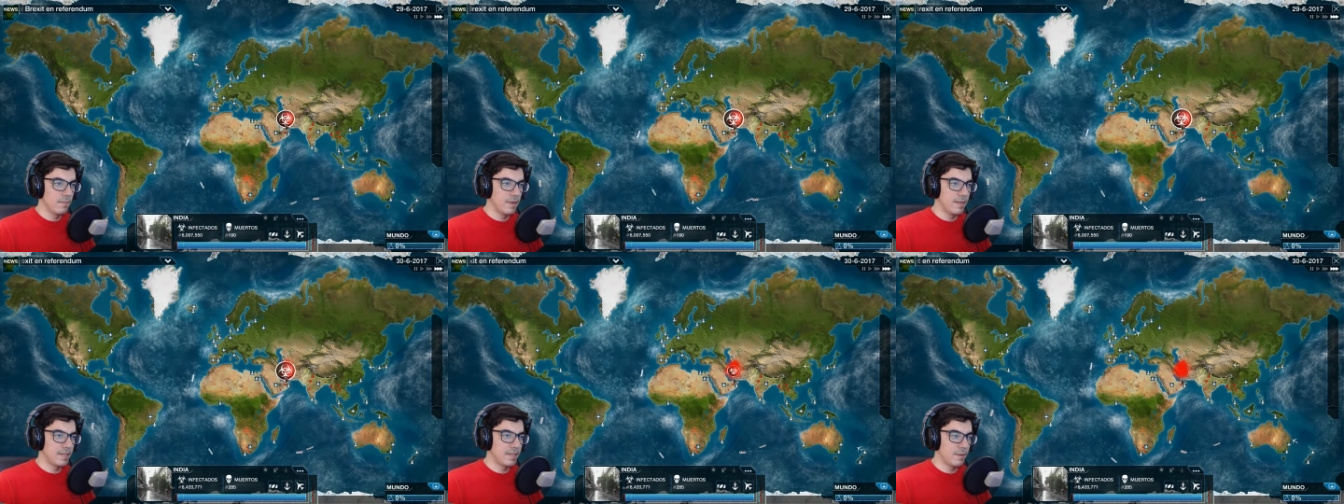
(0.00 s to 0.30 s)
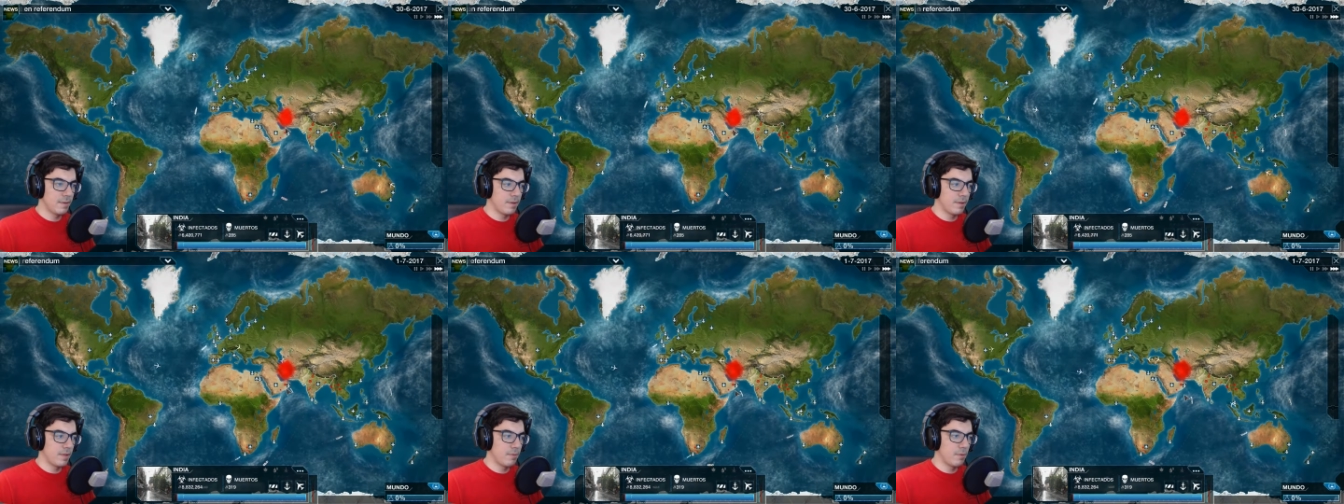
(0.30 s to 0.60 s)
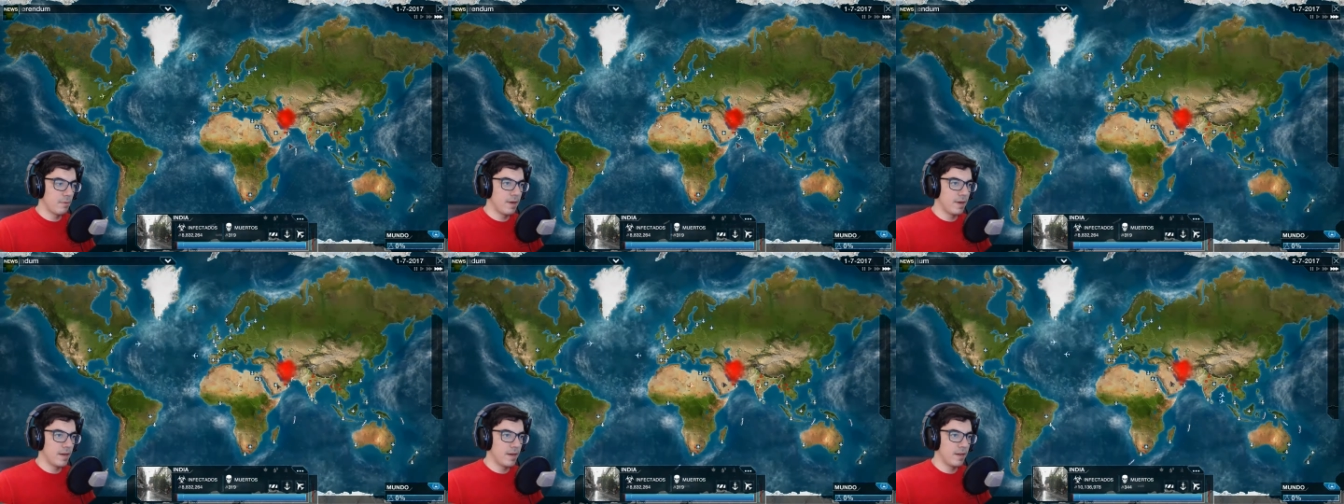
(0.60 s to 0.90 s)
Esta la van a
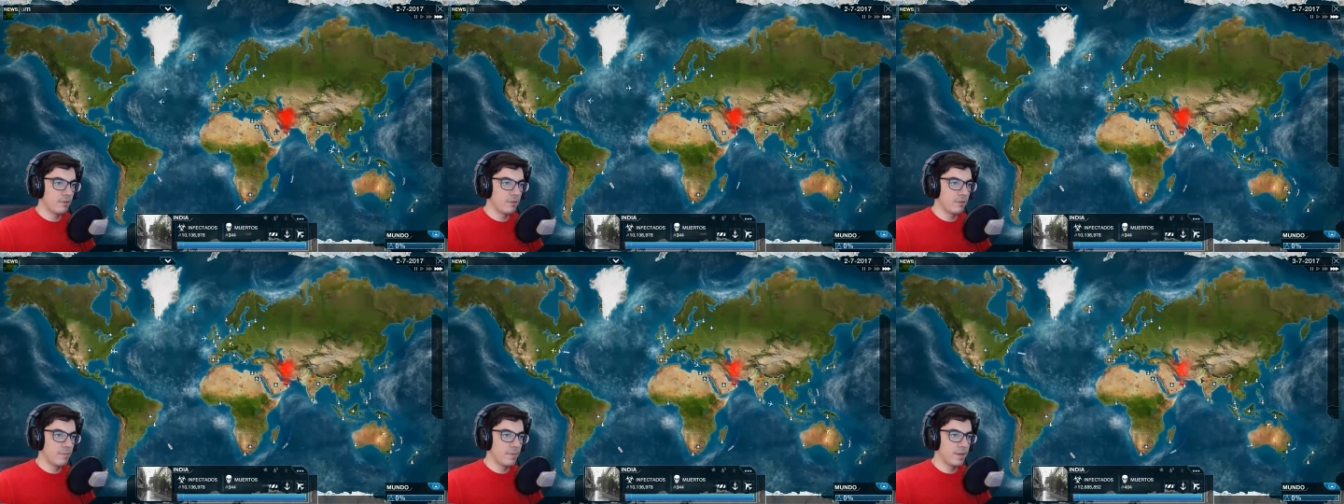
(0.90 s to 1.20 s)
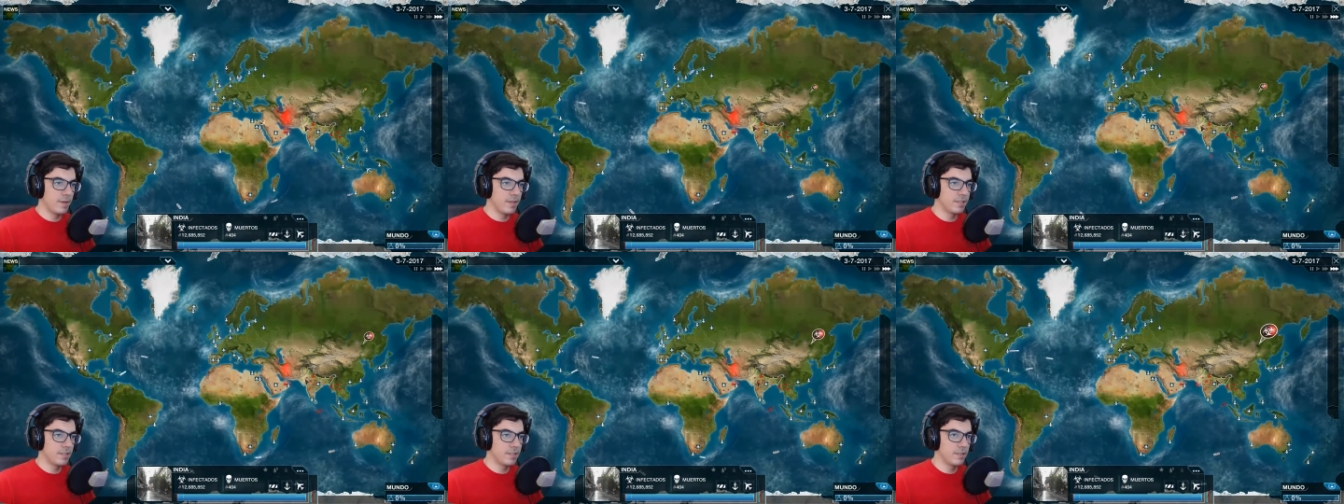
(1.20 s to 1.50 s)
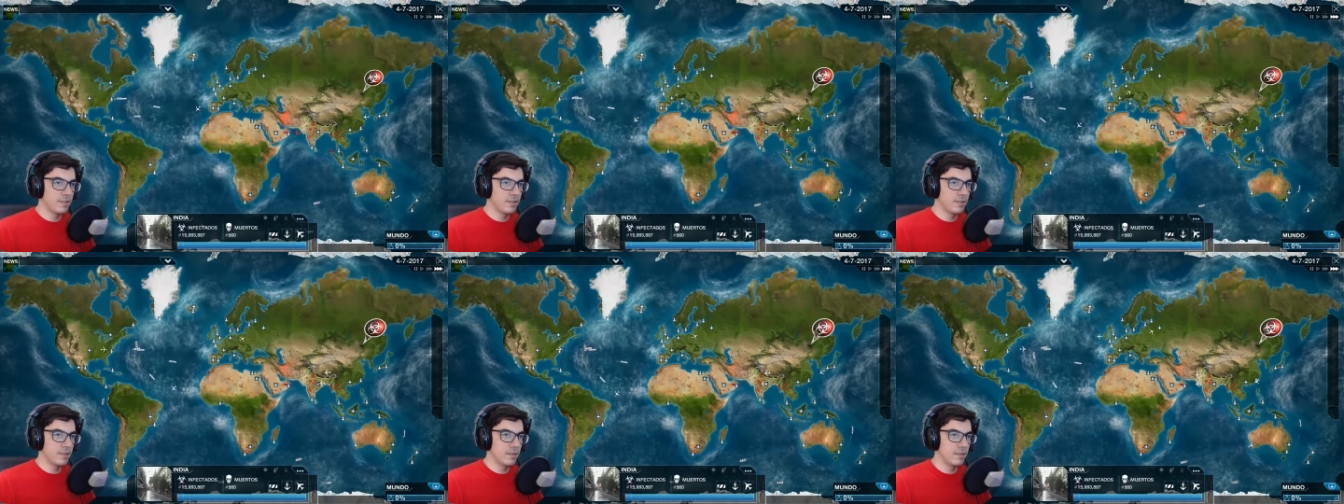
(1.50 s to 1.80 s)
propagar a otros países.
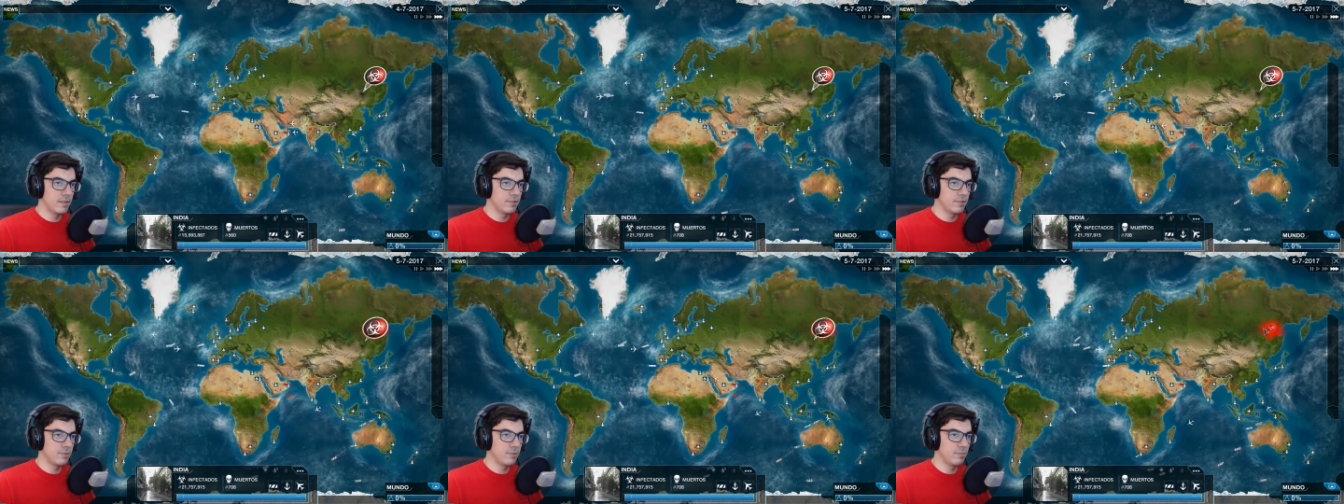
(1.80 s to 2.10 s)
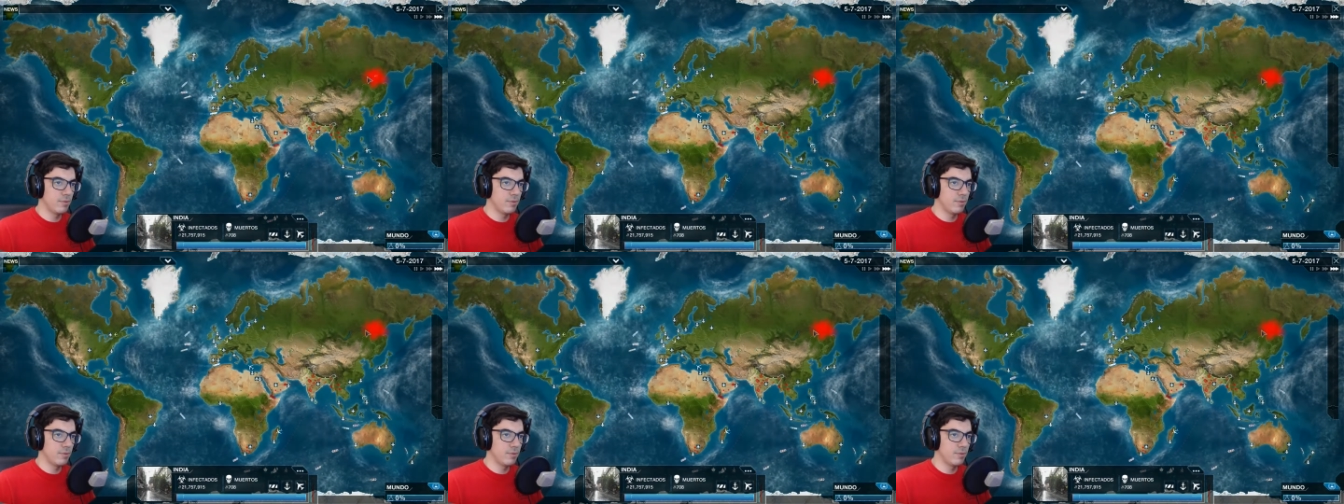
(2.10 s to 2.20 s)
Eso es